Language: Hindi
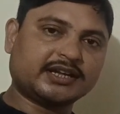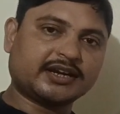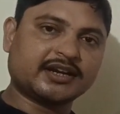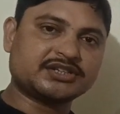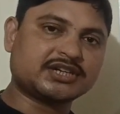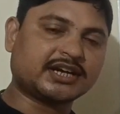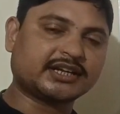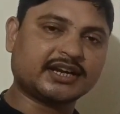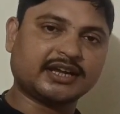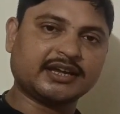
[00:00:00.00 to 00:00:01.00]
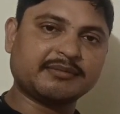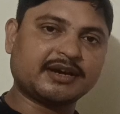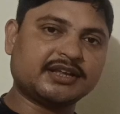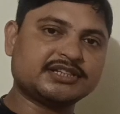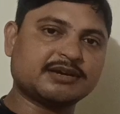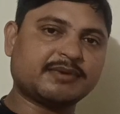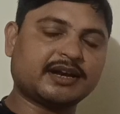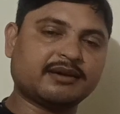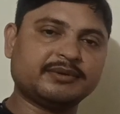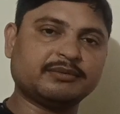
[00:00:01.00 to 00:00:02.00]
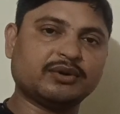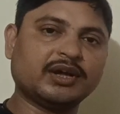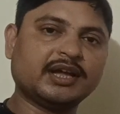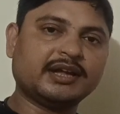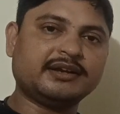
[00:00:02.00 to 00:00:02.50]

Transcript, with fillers: टाइट करना स्टार्ट करेंगे मान लीजिए हमारा अभी वो